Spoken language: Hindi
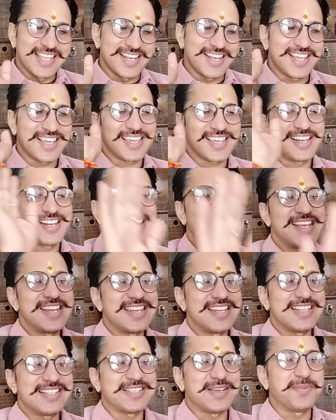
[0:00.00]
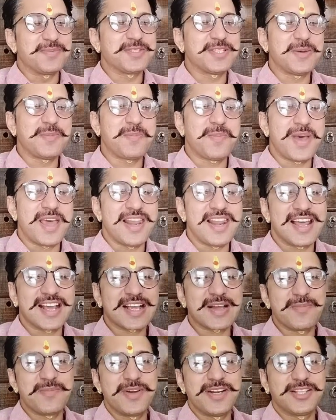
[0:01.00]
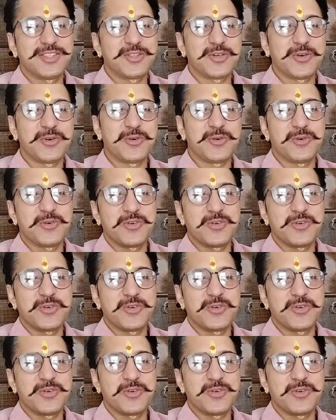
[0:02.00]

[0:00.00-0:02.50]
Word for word: लेकिन यार सबसे पहला कमेंट तो